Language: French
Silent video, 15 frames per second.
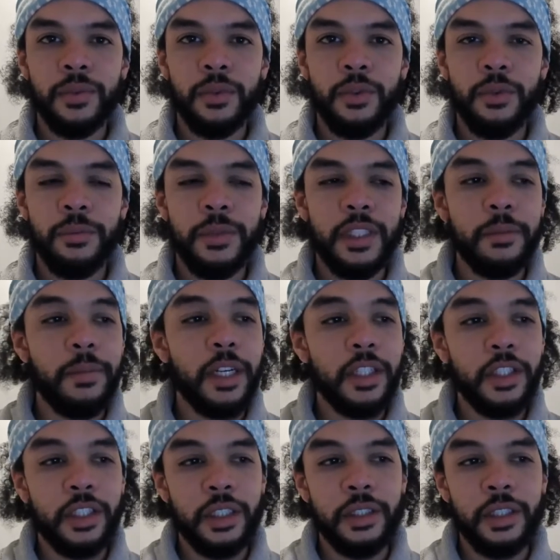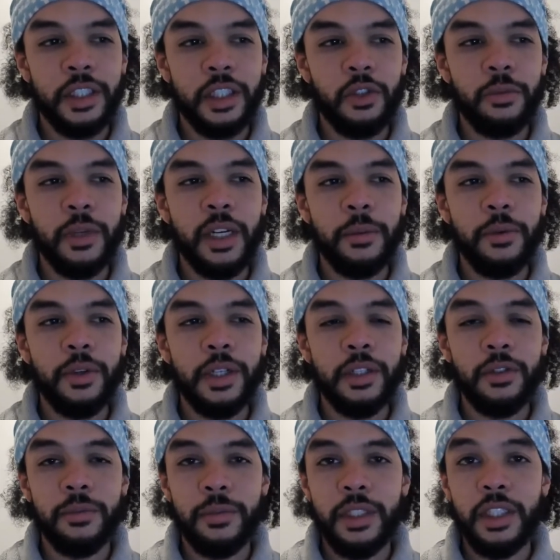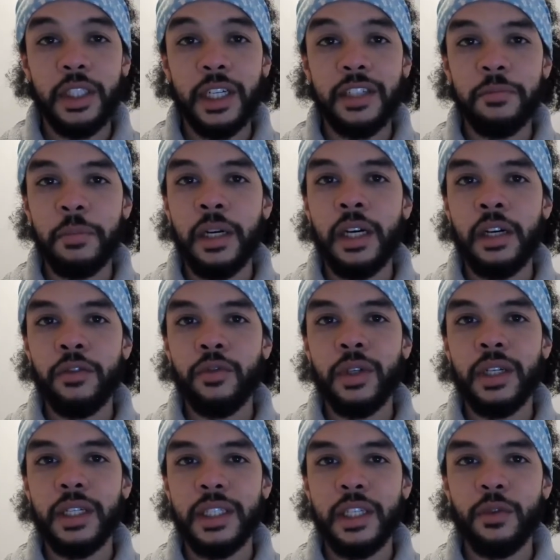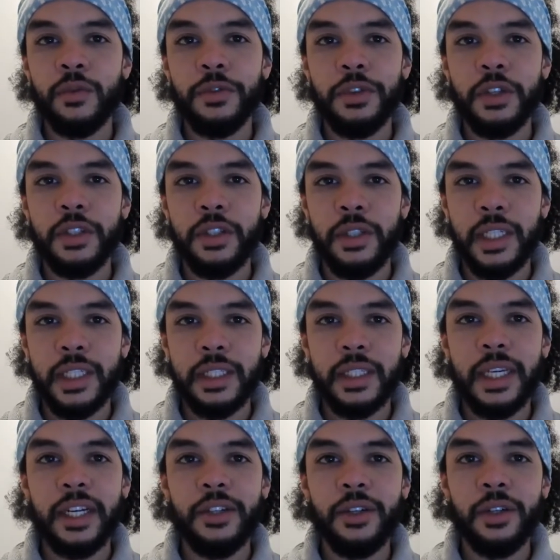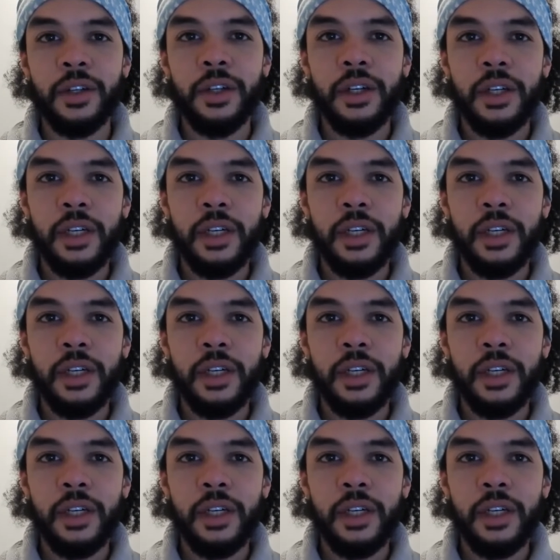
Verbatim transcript: Tu ne me dis pas j'ai du mal à pleurer, tu me dis j'arrive pas à avoir assez confiance en l'extérieur